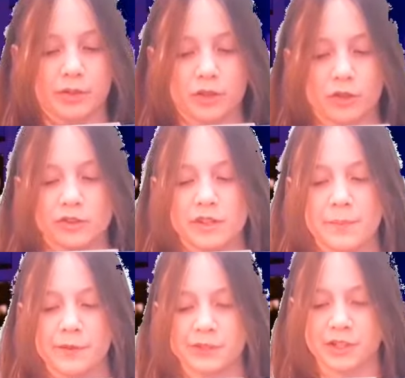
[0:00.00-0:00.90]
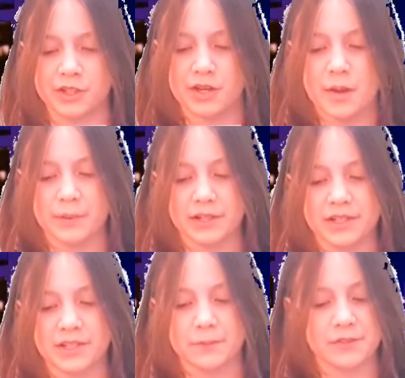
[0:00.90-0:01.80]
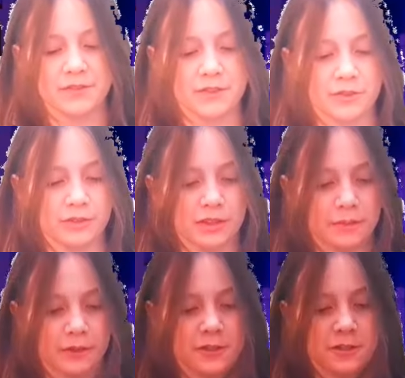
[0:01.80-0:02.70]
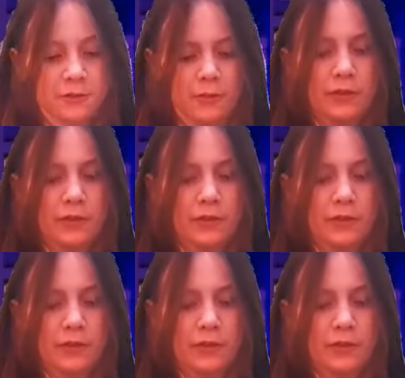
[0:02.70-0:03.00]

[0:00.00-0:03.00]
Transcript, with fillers: подготовила репортаж про концерт, посвященный празднику